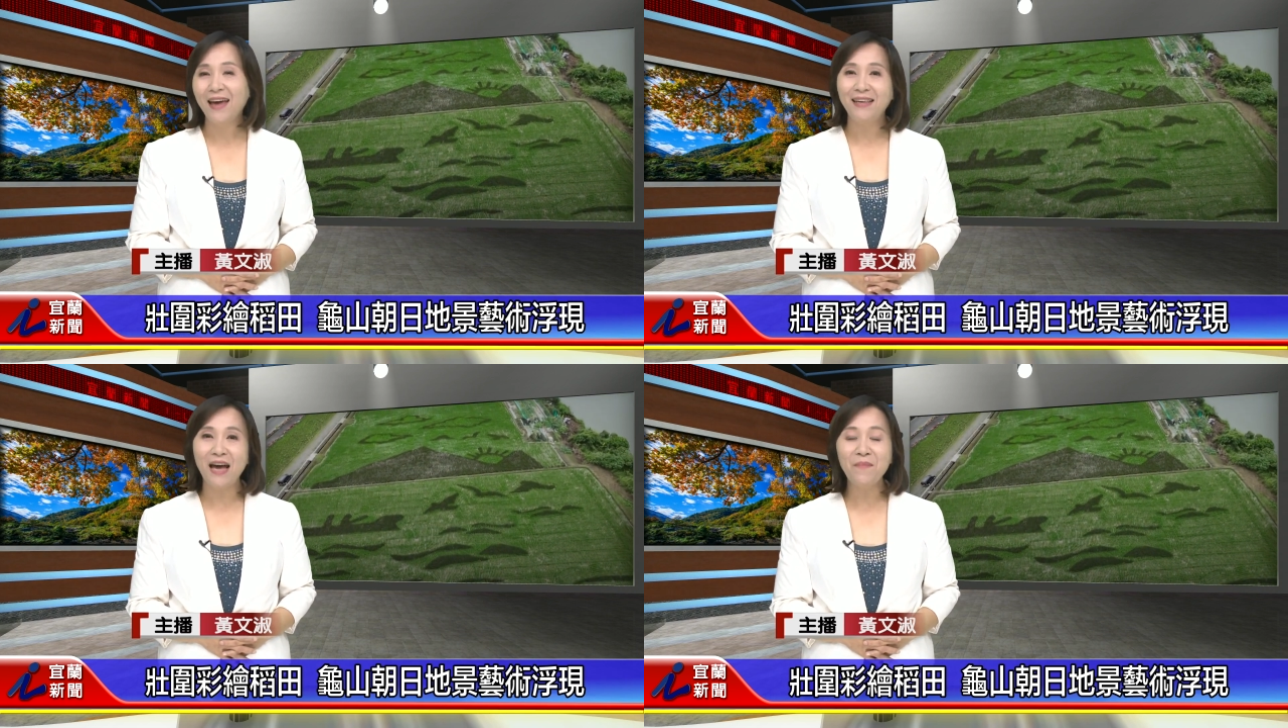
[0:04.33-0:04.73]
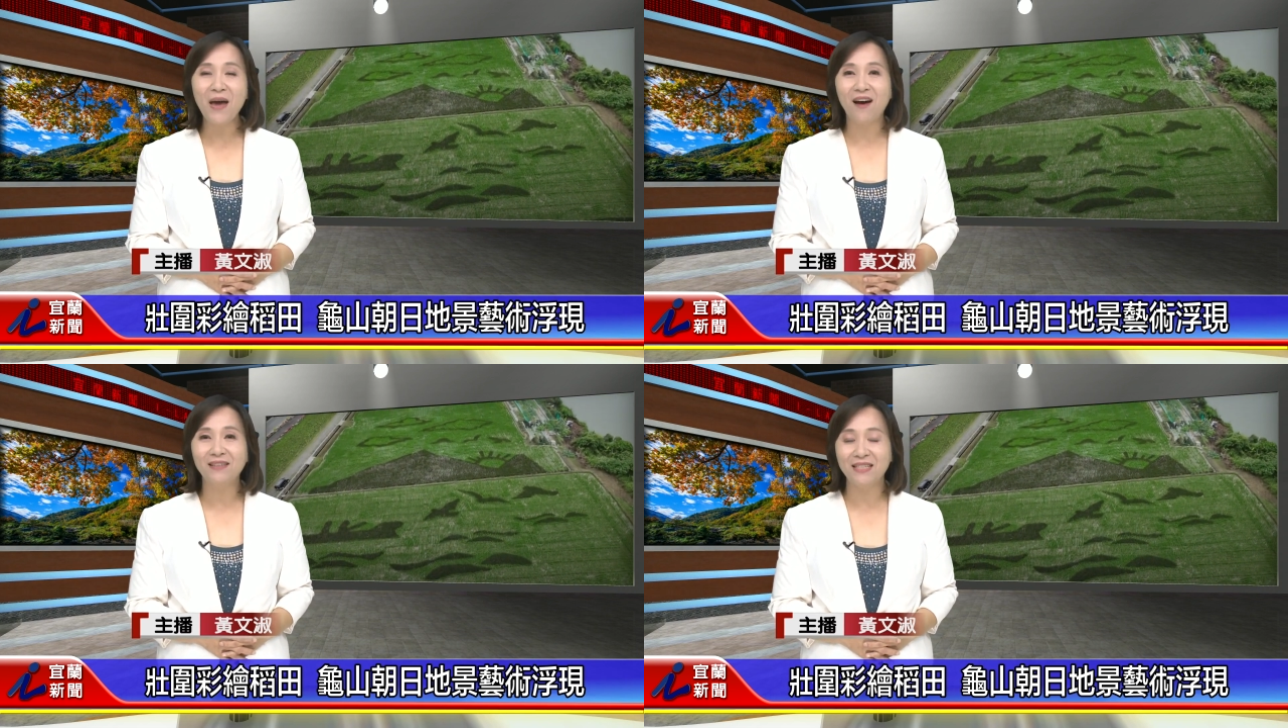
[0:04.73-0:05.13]
秧
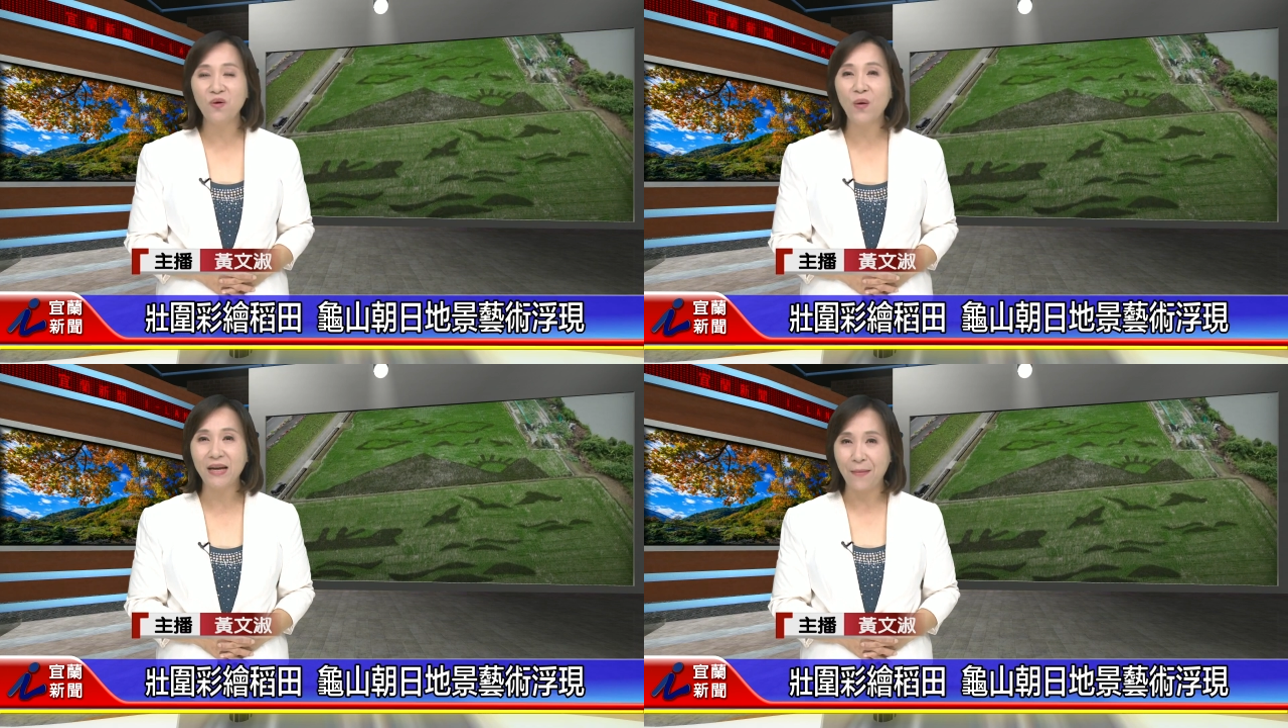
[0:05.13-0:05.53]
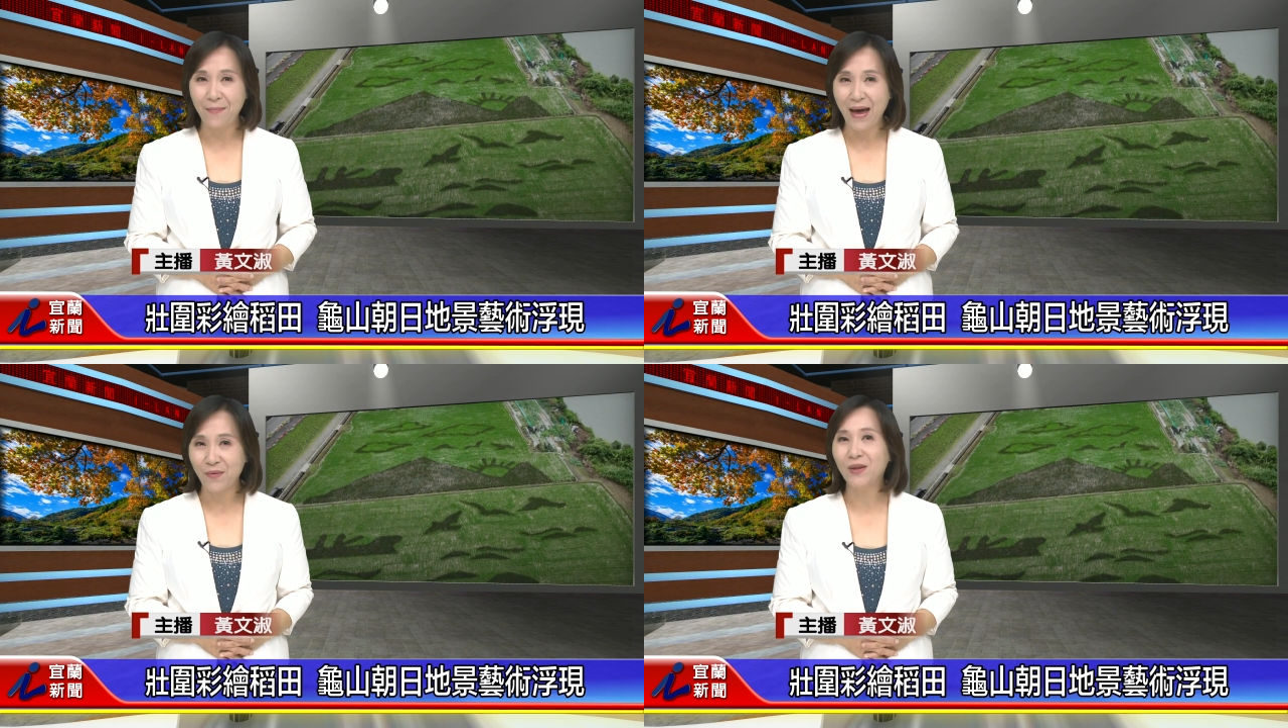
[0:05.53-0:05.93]
苗经过一个
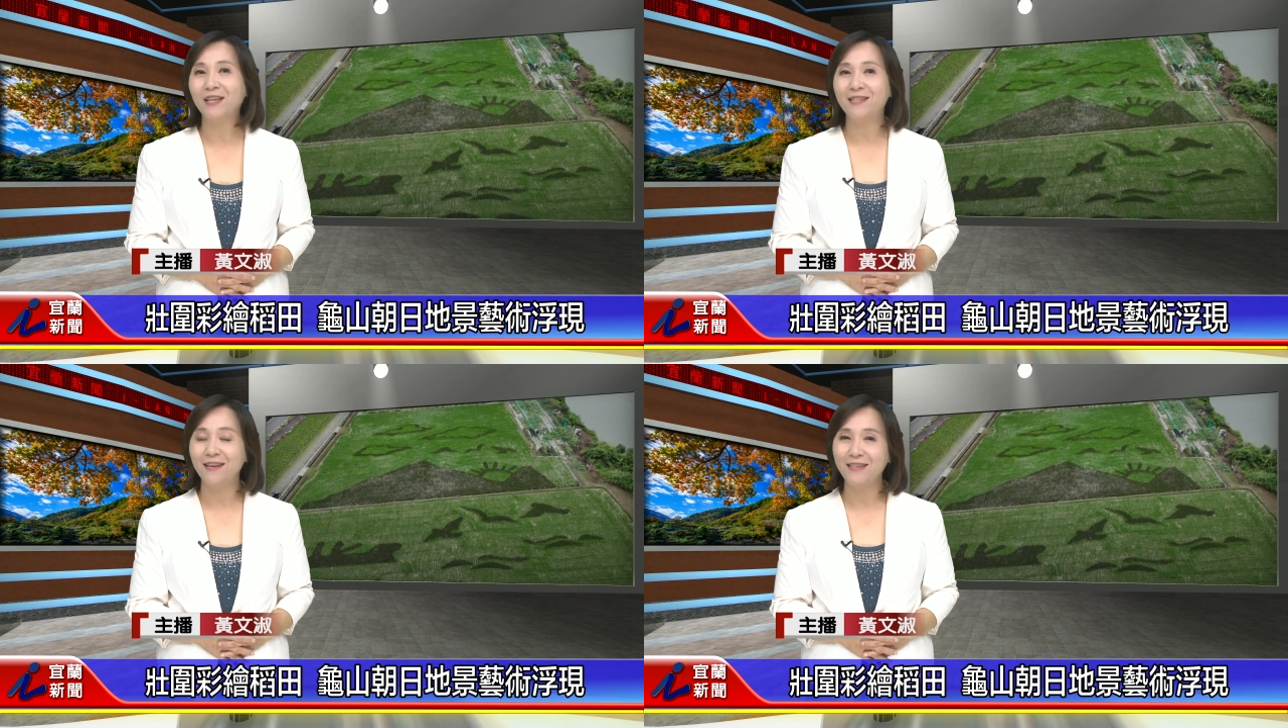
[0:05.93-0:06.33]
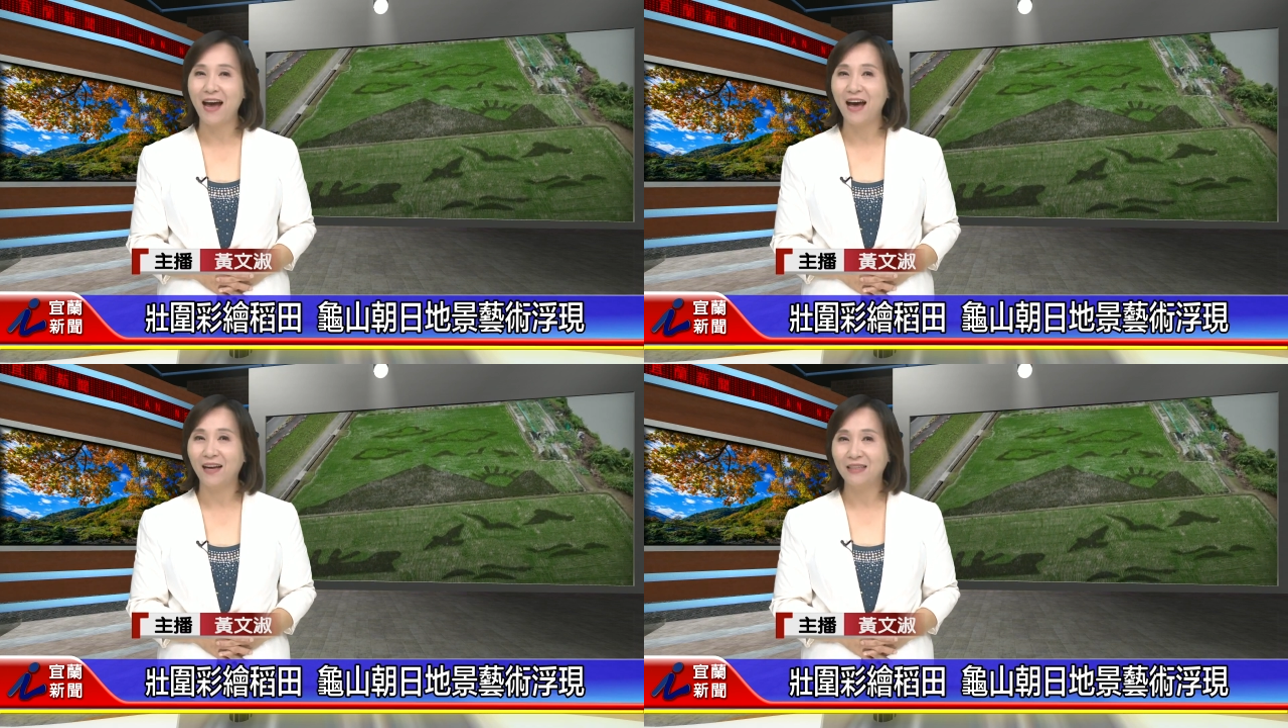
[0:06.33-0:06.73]
半月的生
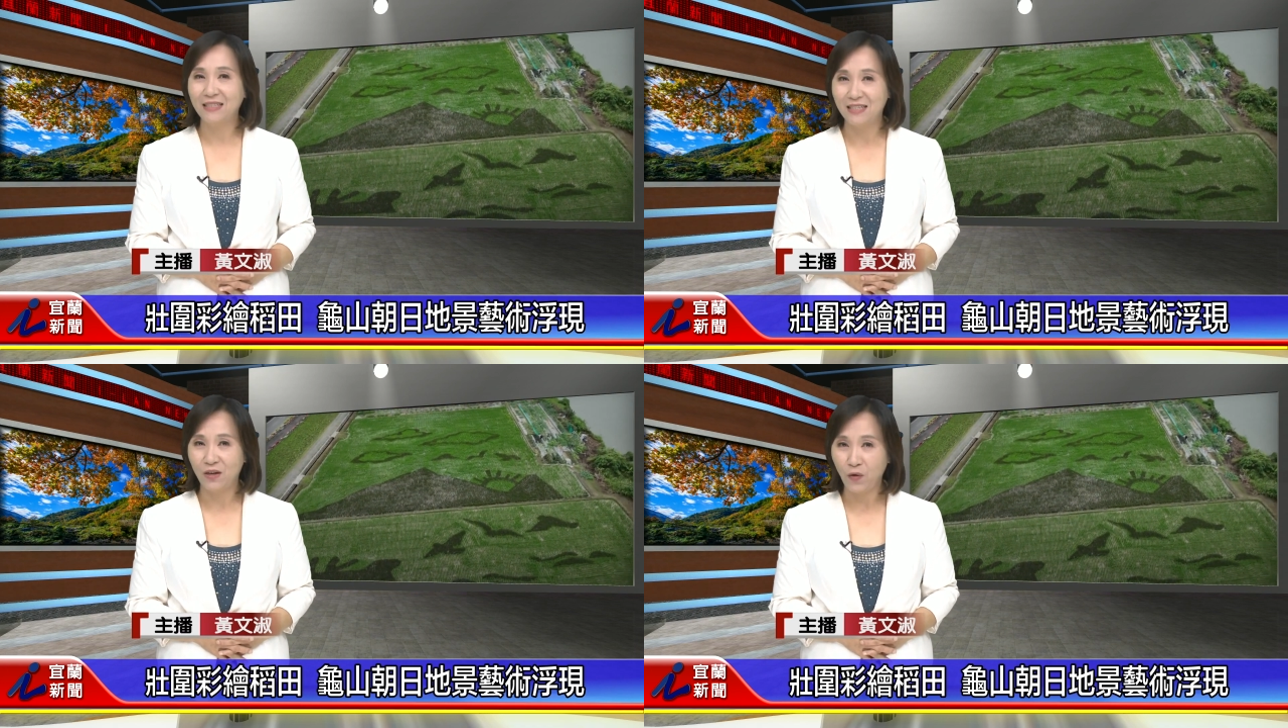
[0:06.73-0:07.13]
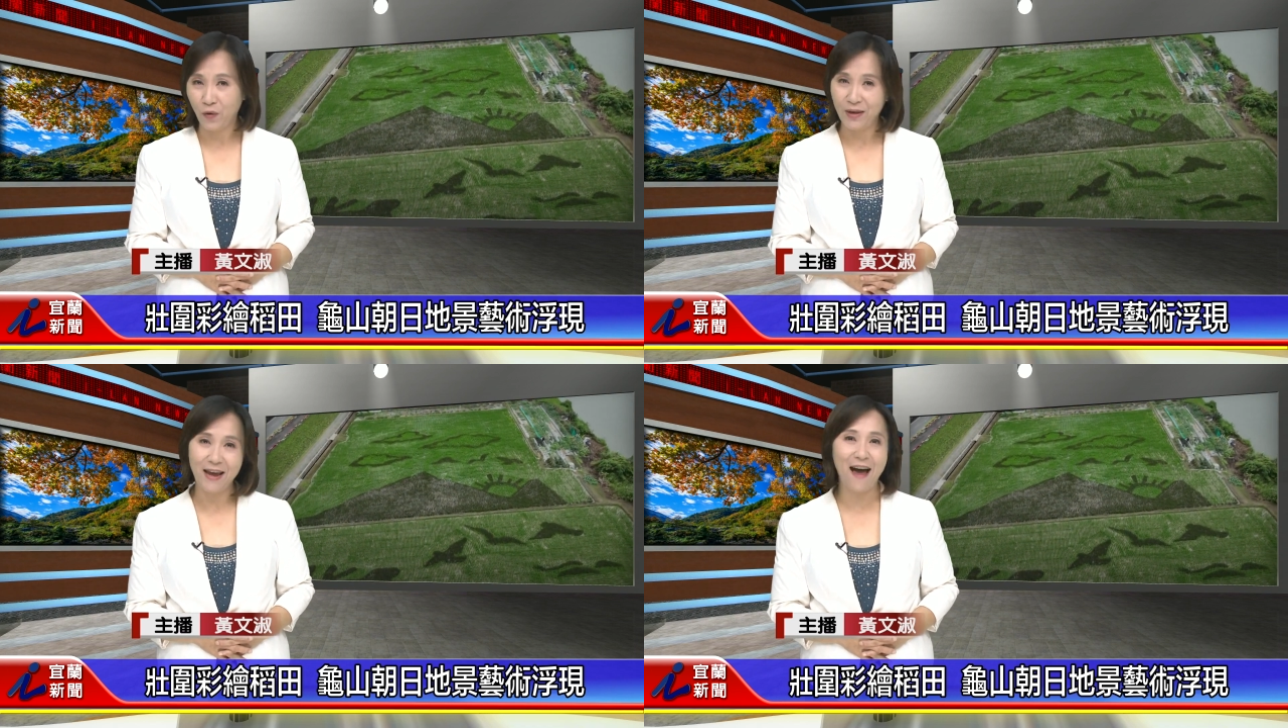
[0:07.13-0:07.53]
长，是绿
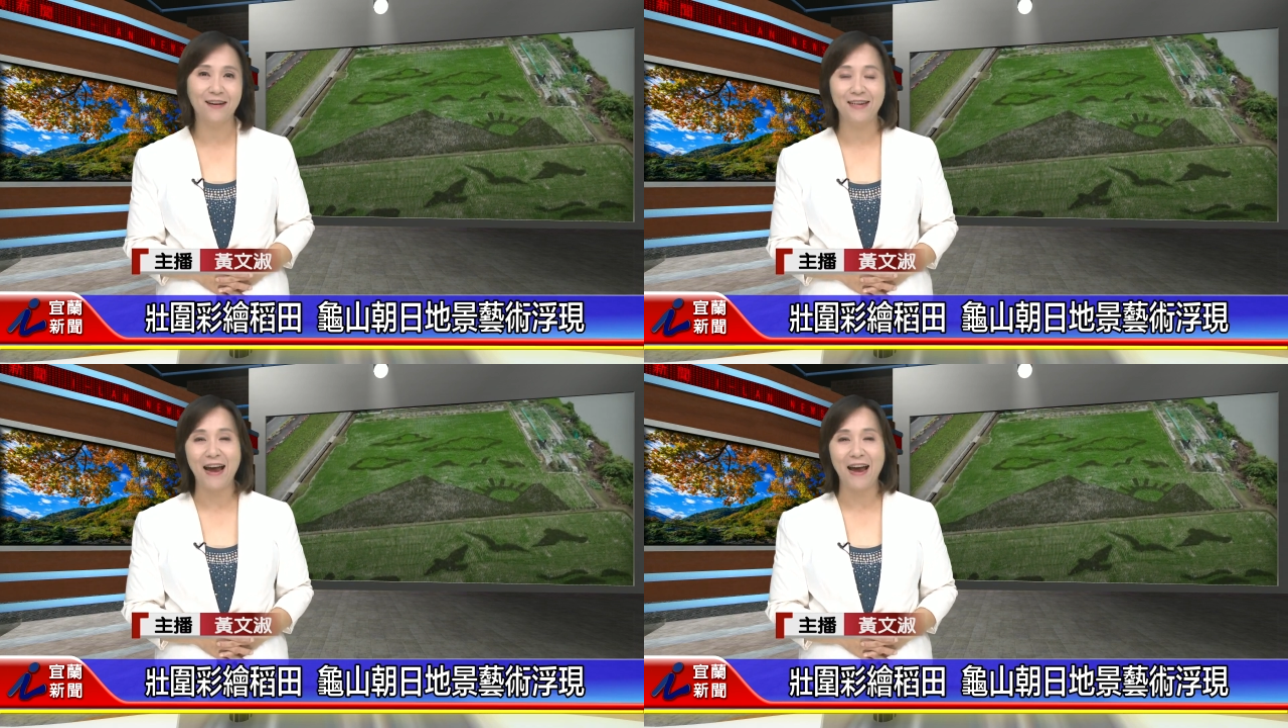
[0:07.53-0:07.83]
意盎